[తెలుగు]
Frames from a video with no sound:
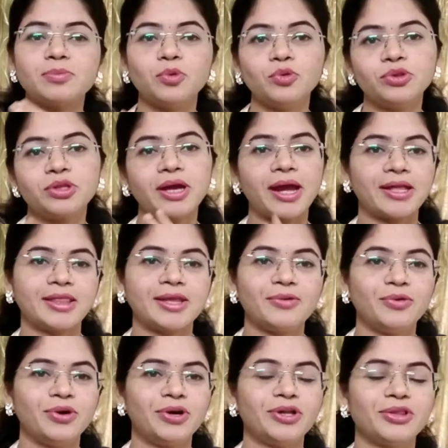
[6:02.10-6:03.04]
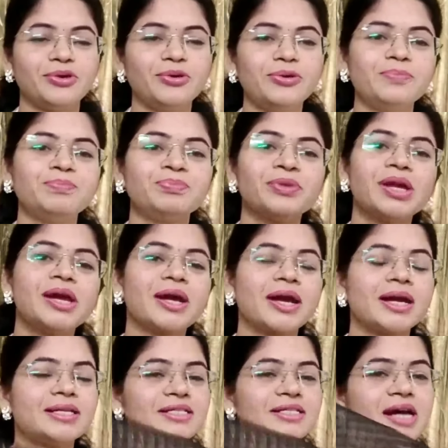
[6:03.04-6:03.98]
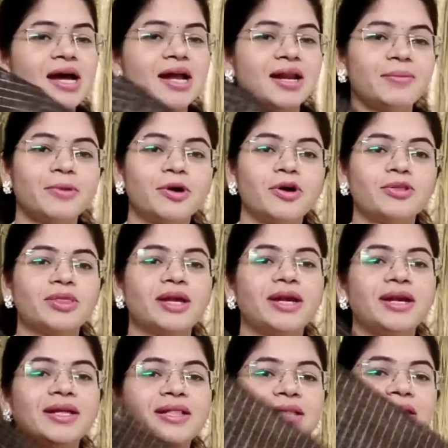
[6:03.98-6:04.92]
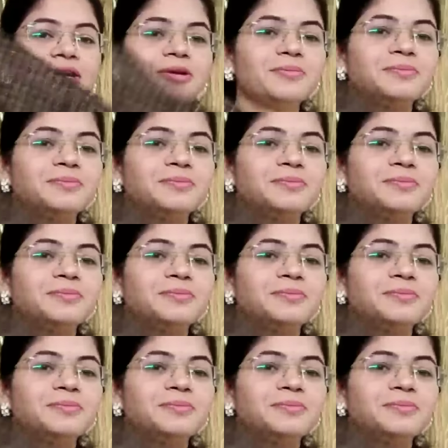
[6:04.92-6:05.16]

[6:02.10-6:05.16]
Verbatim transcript: స్మూత్గా అయితే ఉండదు కానీ చాలా బాగుందండి ఇది